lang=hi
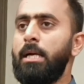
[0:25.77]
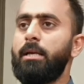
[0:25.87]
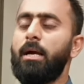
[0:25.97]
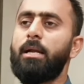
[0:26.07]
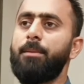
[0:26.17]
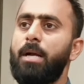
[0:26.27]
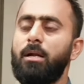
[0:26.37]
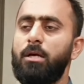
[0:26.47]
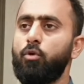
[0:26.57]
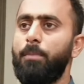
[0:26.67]
कि अगर इमरान
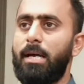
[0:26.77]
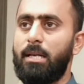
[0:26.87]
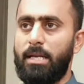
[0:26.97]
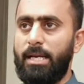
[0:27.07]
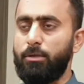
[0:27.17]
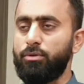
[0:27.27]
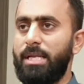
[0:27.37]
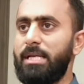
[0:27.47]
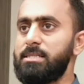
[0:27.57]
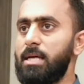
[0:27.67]
खान को बाहर लाना है तो
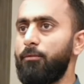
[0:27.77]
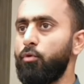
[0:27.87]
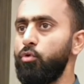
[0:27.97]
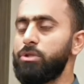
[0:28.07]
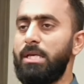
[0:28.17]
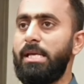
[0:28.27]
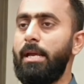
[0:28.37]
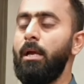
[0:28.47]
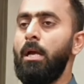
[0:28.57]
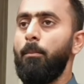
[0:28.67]
तहरीक इंसाफ को उसके लिए